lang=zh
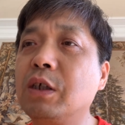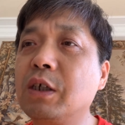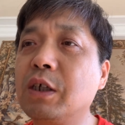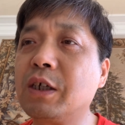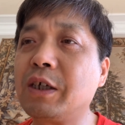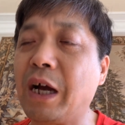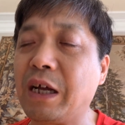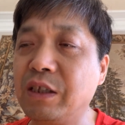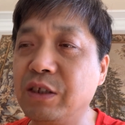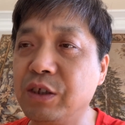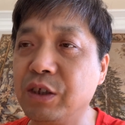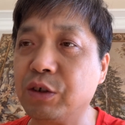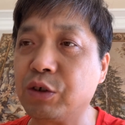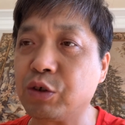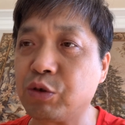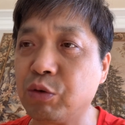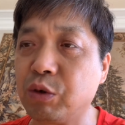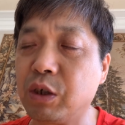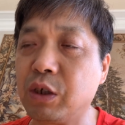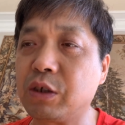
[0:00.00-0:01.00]
干警
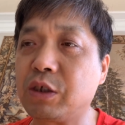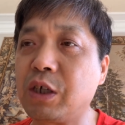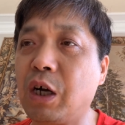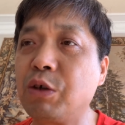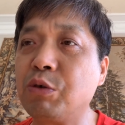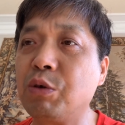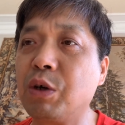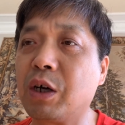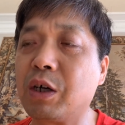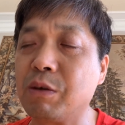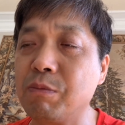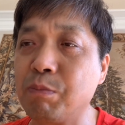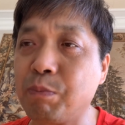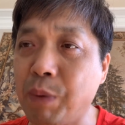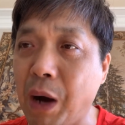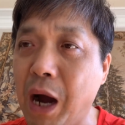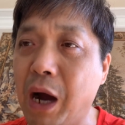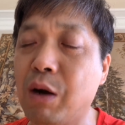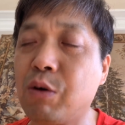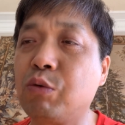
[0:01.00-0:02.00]
说，张悦很
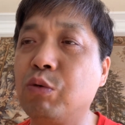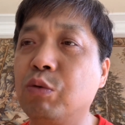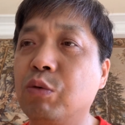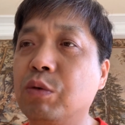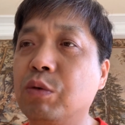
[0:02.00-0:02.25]
跋扈。